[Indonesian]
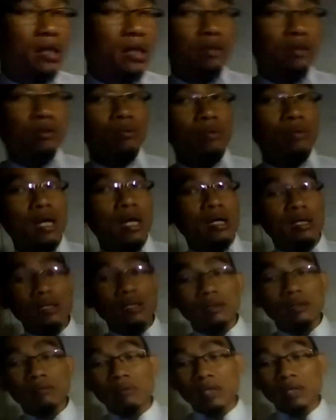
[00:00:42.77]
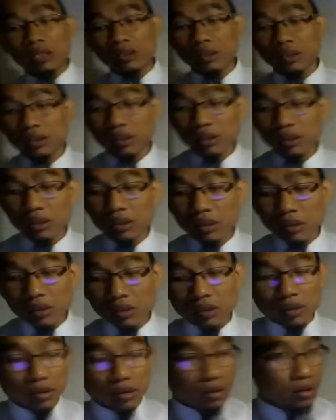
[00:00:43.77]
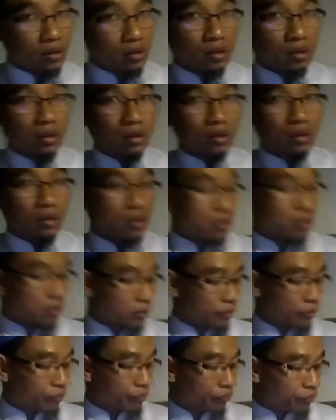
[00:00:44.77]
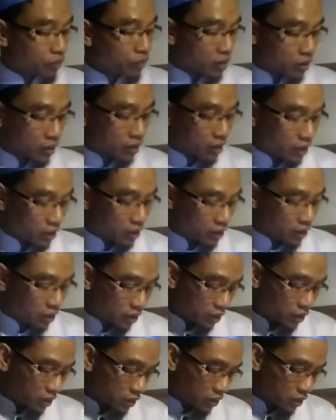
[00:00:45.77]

dari tulang ya. Terima kasih. Uh, ini